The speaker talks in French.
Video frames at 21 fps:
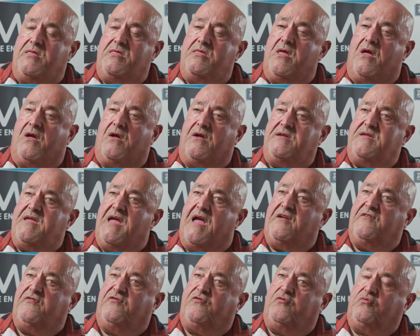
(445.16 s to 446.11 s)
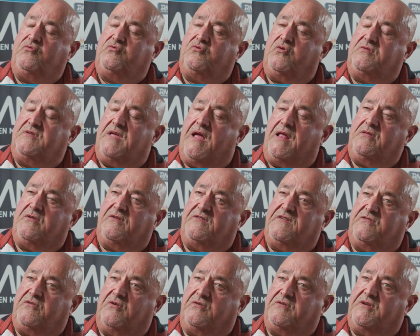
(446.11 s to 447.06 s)
Non, il y a un flou total dans
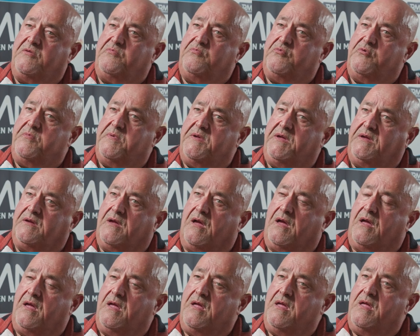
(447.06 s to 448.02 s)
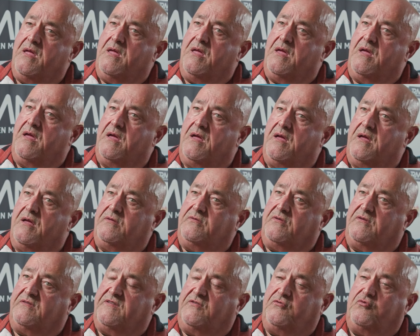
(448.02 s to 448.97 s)
cette enquête publique, euh,
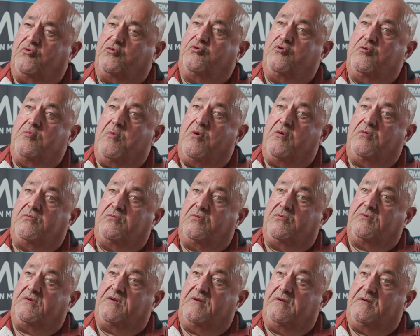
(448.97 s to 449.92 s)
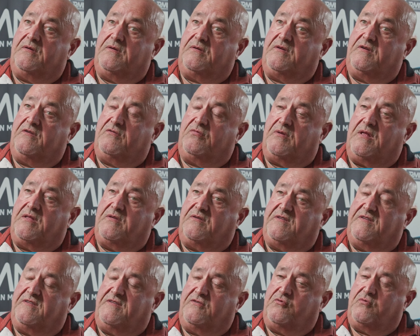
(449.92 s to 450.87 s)
dans ces documents donc, qui, sont là, dans
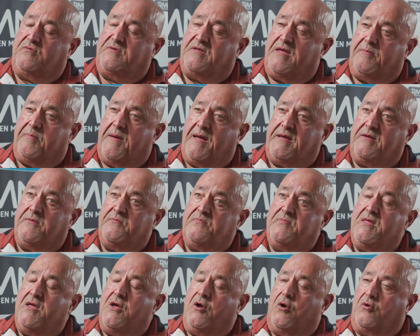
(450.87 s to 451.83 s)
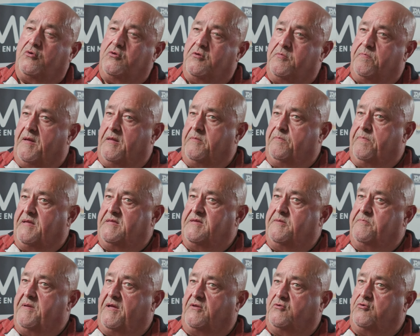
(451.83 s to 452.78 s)
ces études d'impact. On ne parle pas
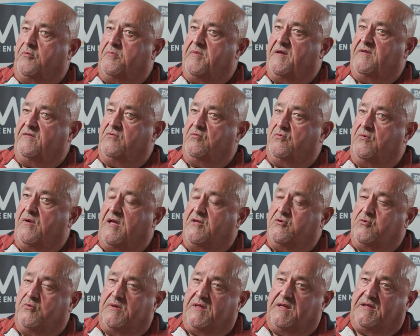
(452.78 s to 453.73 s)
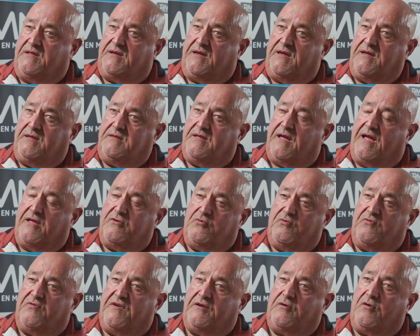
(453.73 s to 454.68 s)
des perturbations radioélectriques, des
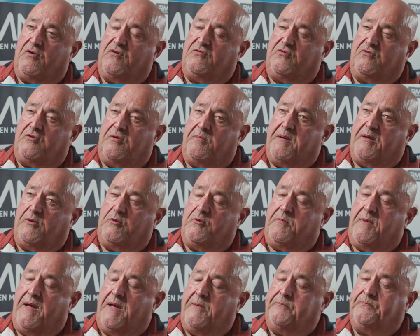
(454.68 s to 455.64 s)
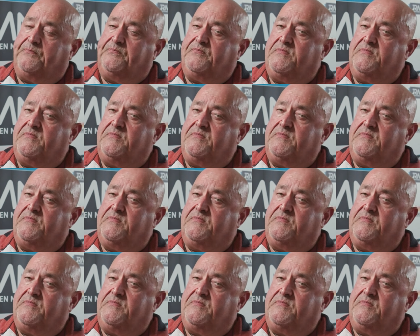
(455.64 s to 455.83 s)
radiofréquences, on n'en parle pas.